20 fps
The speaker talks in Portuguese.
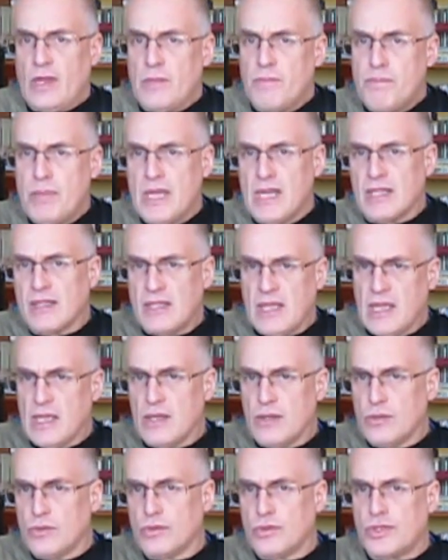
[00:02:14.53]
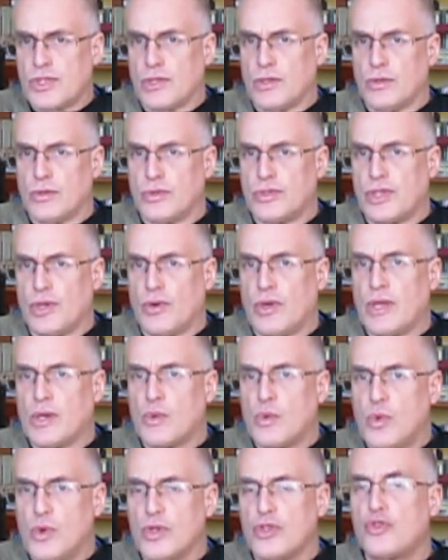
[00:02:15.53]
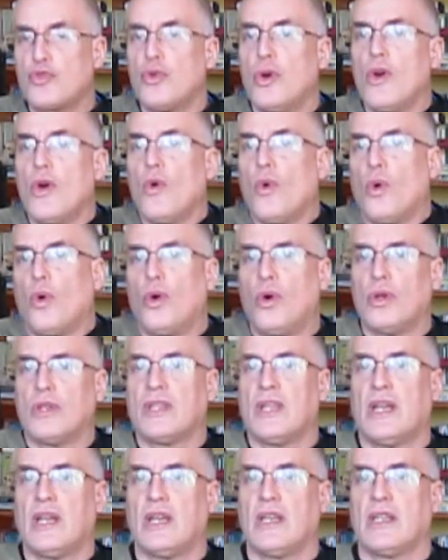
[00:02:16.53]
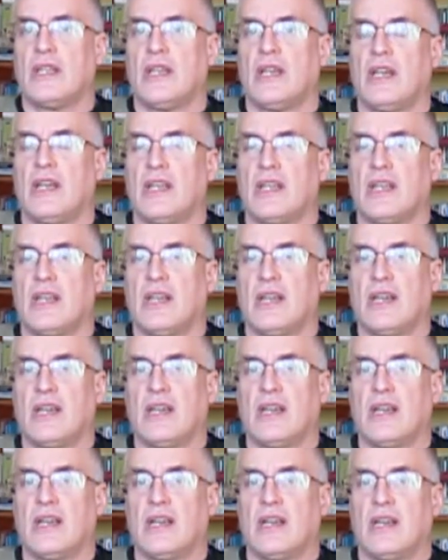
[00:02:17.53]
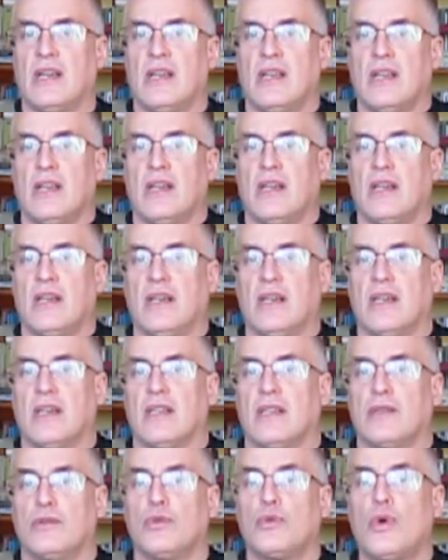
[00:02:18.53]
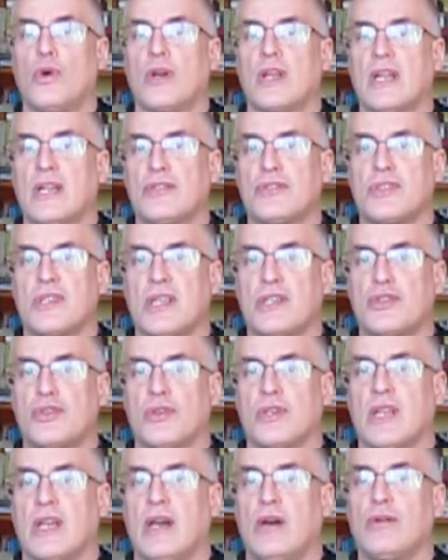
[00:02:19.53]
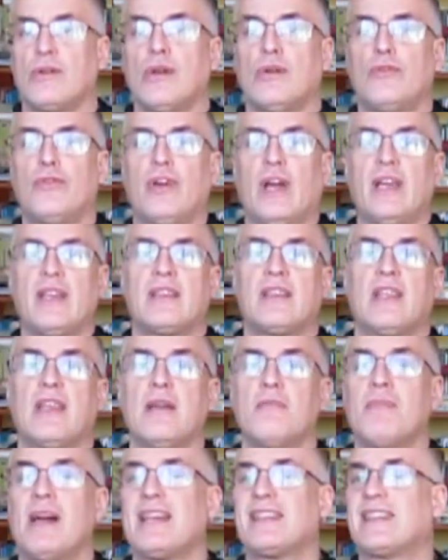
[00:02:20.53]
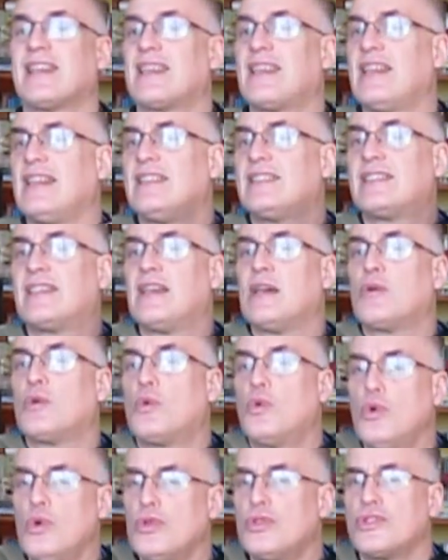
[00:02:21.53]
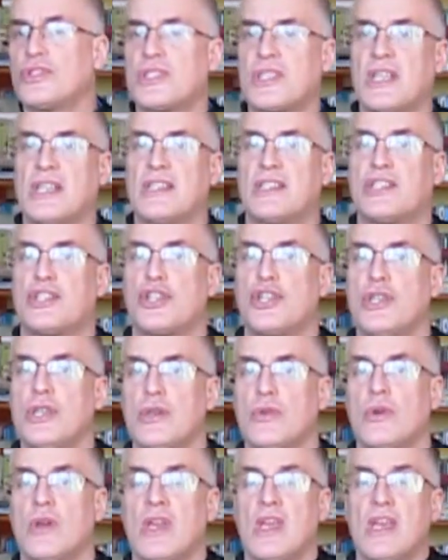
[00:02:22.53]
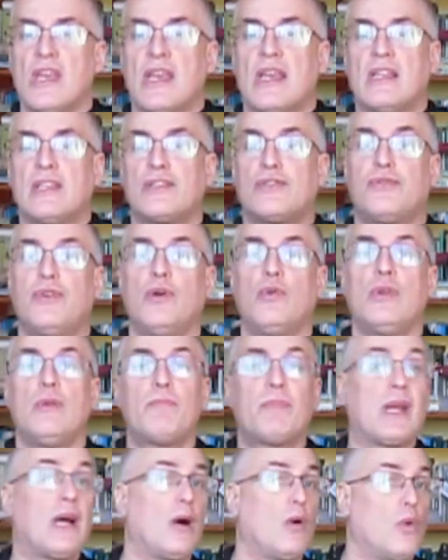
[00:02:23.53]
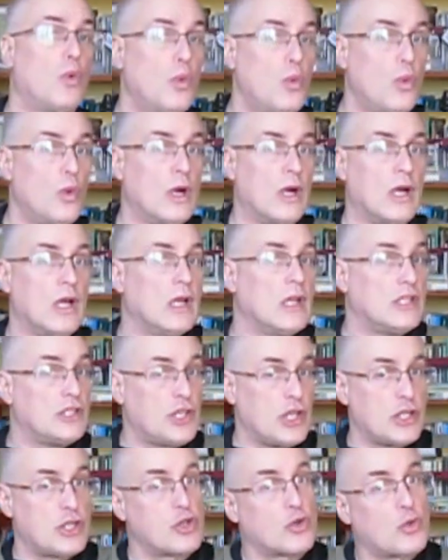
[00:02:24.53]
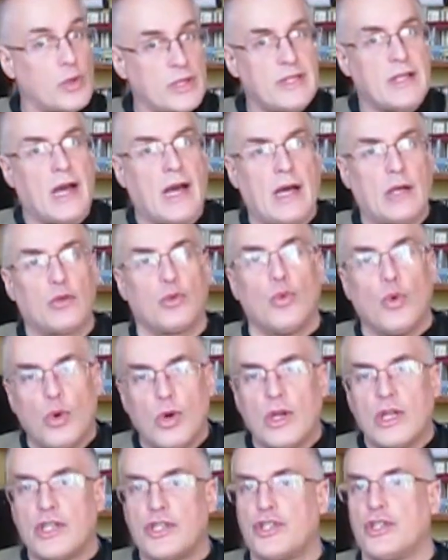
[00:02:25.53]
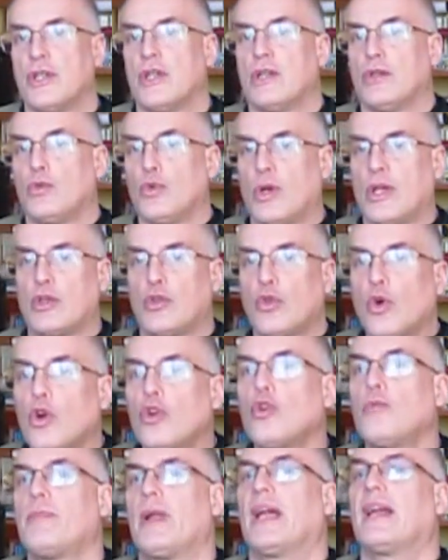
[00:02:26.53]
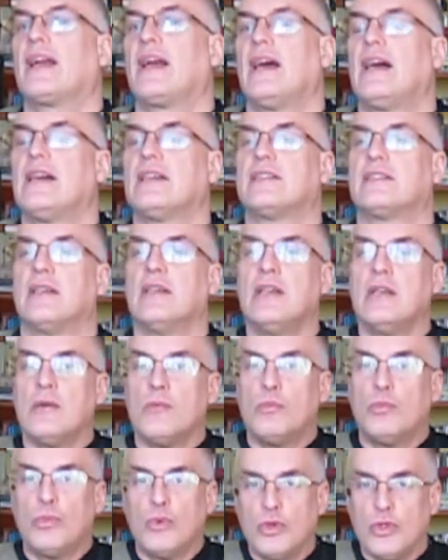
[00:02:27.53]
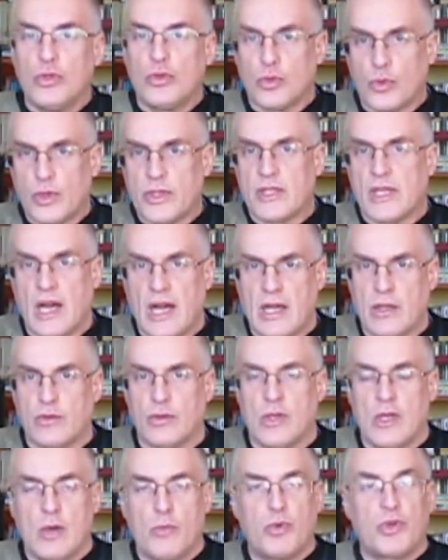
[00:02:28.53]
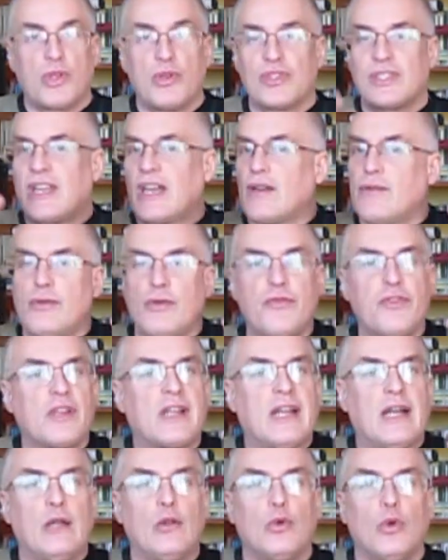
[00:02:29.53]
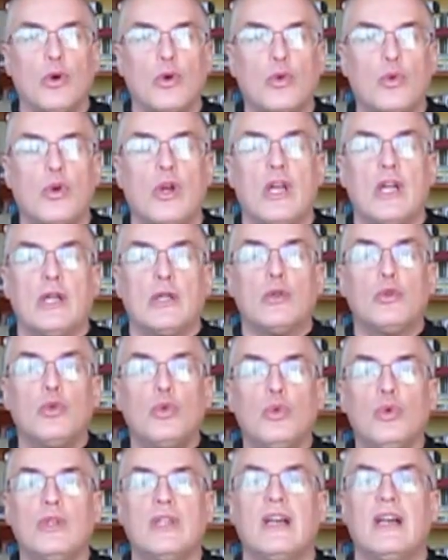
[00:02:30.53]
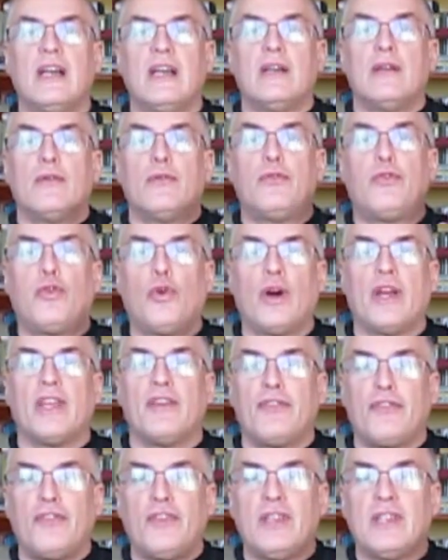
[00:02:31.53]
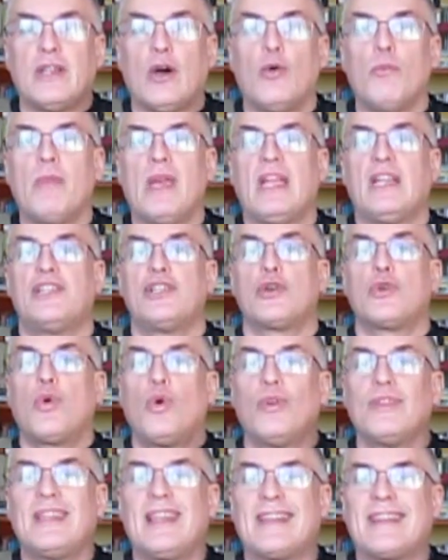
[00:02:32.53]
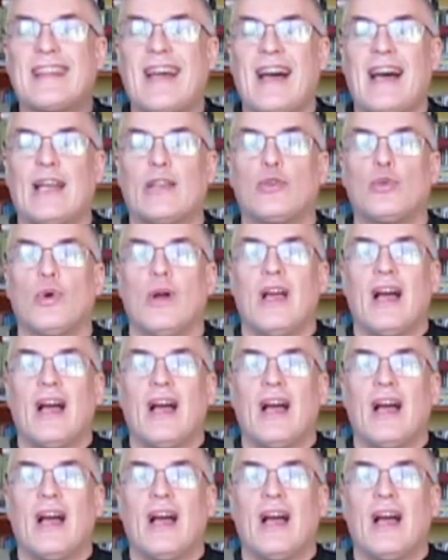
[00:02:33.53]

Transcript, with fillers: perderam o seu, o seu recurso ou na, na, na eh, no Congresso Nacional não vai ter mais aqueles recursos que eles tinham, eles vão ir para a rua. Gente, cuidado hoje, no retorno para casa, muito cuidado, porque os caras vão ficar louco. Lula foi finalmente condenado